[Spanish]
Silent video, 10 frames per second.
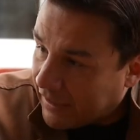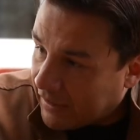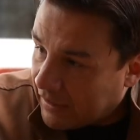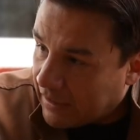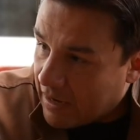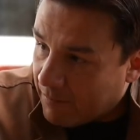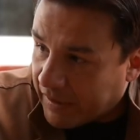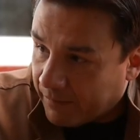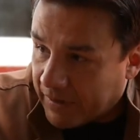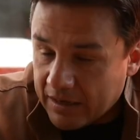y en la
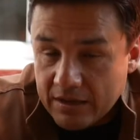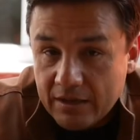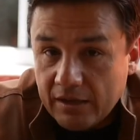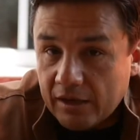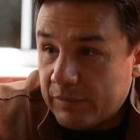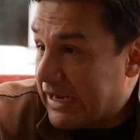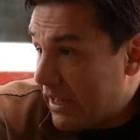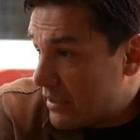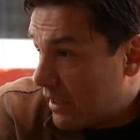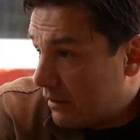prepa, en mi
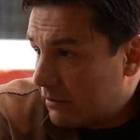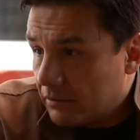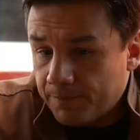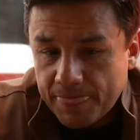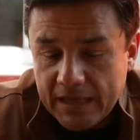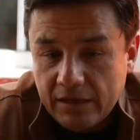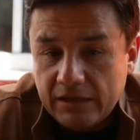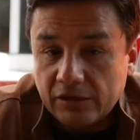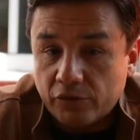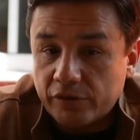casa. Y
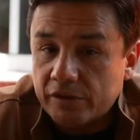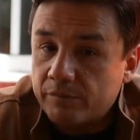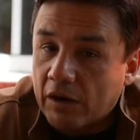entonces me